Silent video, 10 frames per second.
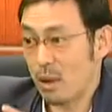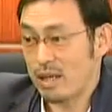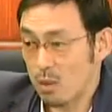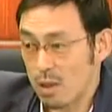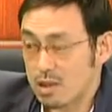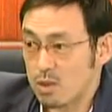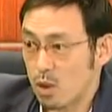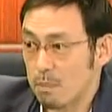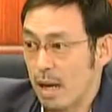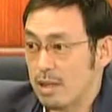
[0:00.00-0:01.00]
我以为有那
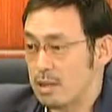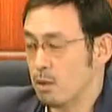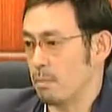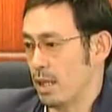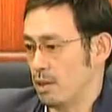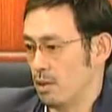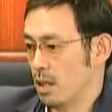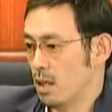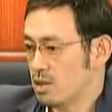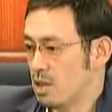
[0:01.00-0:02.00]
些对白，又没
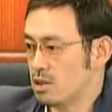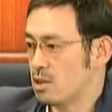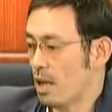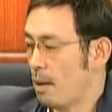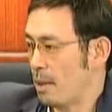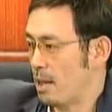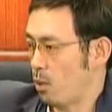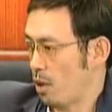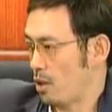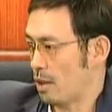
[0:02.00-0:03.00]
有，甚至他没
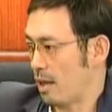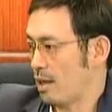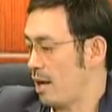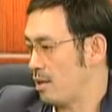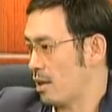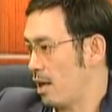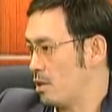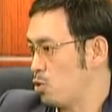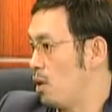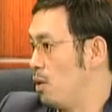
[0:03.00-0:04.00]
有回来看
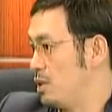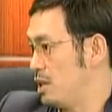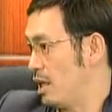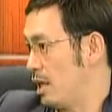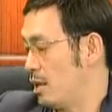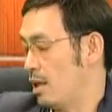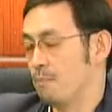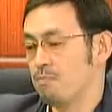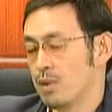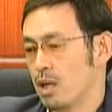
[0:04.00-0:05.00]
他最后一眼
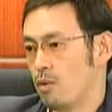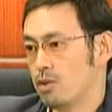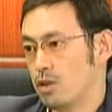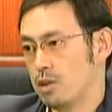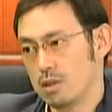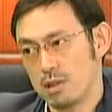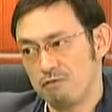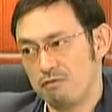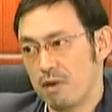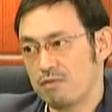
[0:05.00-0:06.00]
哈。嗯，我觉得
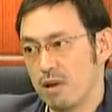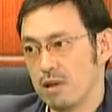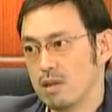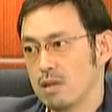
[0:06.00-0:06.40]
是暗中